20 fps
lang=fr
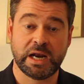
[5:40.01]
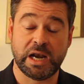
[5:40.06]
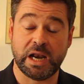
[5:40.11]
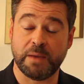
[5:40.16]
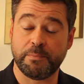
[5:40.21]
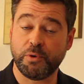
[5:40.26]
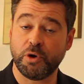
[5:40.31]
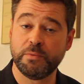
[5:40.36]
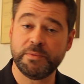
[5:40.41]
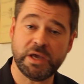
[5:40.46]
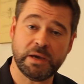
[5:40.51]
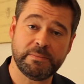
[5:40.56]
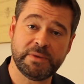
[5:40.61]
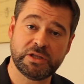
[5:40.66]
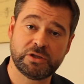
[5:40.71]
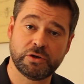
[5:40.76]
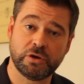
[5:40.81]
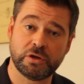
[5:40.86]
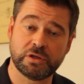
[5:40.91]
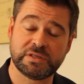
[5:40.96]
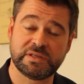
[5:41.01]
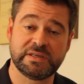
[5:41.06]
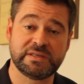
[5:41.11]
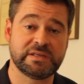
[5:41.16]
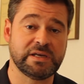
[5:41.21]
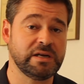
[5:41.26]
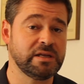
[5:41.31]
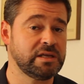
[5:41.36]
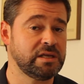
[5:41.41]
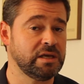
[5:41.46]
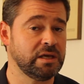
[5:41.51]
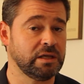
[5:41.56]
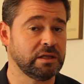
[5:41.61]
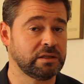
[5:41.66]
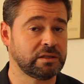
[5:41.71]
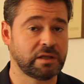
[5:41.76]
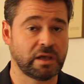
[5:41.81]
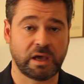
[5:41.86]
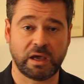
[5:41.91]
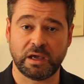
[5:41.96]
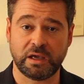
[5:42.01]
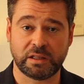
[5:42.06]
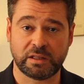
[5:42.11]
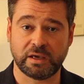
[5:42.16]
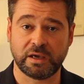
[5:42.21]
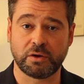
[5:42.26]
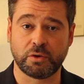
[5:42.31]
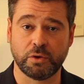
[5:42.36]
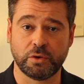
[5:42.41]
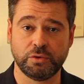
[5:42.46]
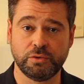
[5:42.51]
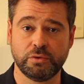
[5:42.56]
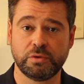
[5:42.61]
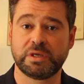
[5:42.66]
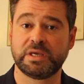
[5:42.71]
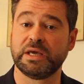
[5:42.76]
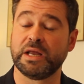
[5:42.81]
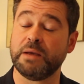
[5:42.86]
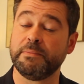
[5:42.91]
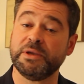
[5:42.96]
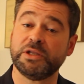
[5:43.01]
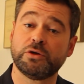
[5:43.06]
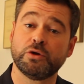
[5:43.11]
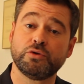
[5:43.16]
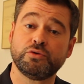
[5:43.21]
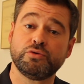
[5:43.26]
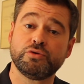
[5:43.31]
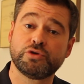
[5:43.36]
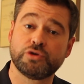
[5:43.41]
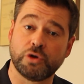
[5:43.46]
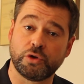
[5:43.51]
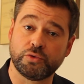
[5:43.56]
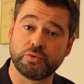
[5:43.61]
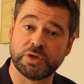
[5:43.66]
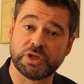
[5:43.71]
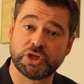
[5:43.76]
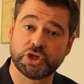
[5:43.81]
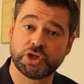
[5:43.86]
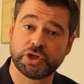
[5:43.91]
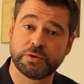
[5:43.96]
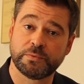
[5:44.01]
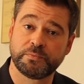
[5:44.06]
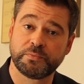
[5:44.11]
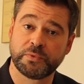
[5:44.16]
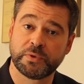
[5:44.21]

La première méthode, c'est celle qui est très très connue, qui est la méthode du sandwich.